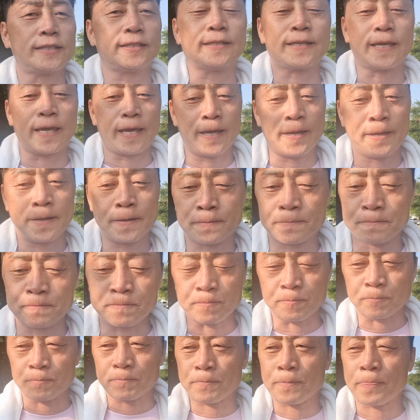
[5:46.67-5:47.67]
때
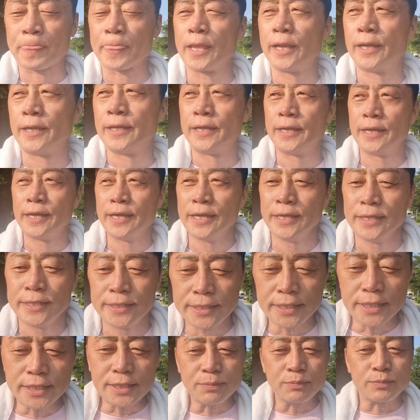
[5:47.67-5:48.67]

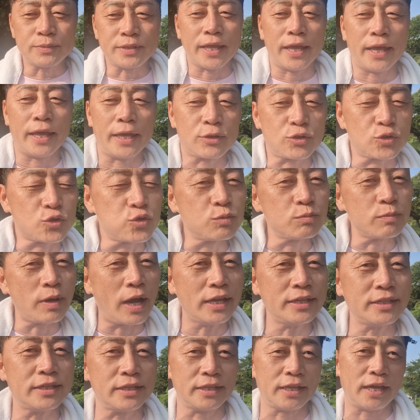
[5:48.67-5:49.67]
이십 대
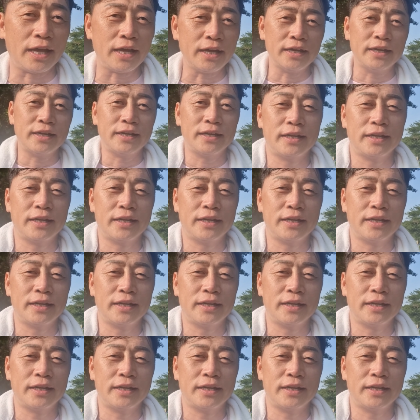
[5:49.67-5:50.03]
중반이었나?